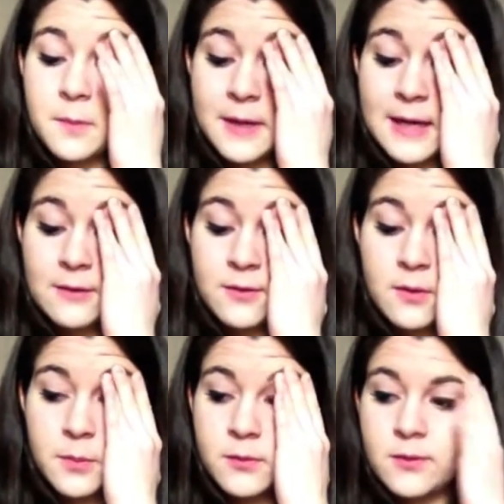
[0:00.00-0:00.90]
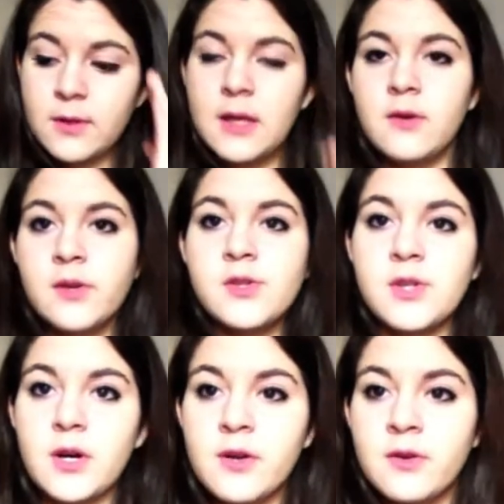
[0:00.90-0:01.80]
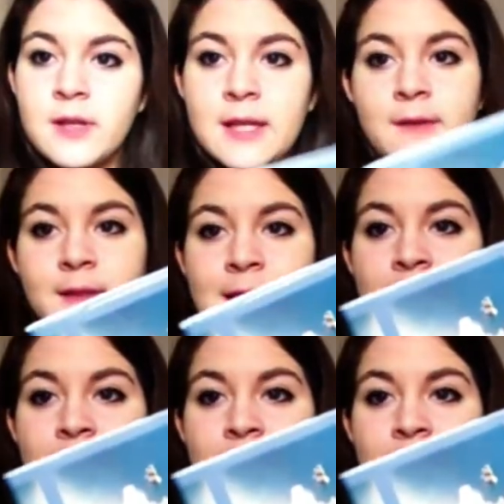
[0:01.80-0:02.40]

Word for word: parlato appunto di Ogni giorno di David